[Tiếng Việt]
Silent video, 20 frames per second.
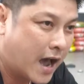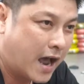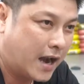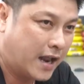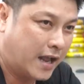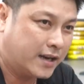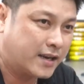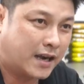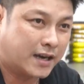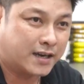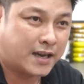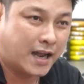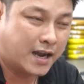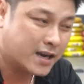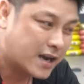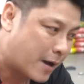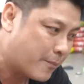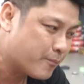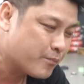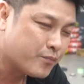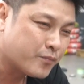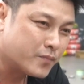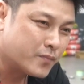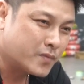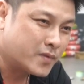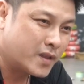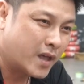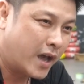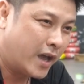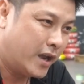hay là ảnh cần thắng gấp
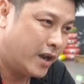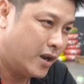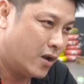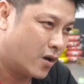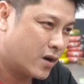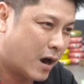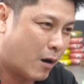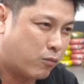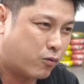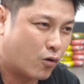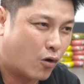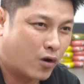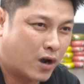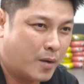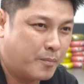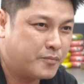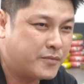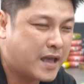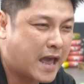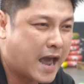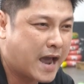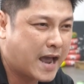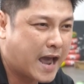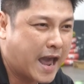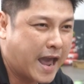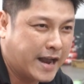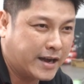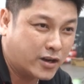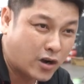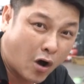thì nó không còn cảm giác
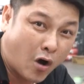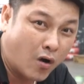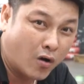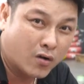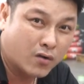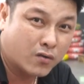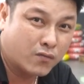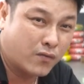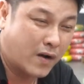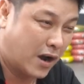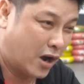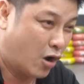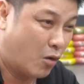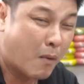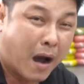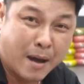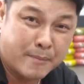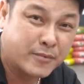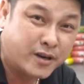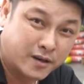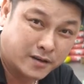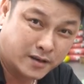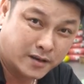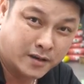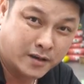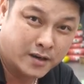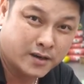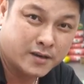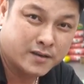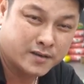an toàn và độ bám đường
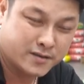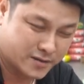nữa.